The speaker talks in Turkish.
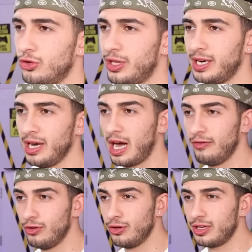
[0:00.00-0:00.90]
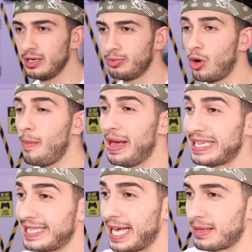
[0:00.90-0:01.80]
Müşteri iPhone 12 Pro
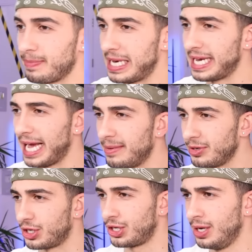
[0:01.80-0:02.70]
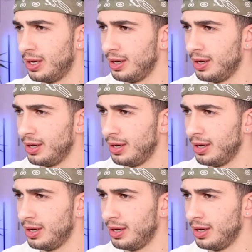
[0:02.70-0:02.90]
Max satmaya gelmiş.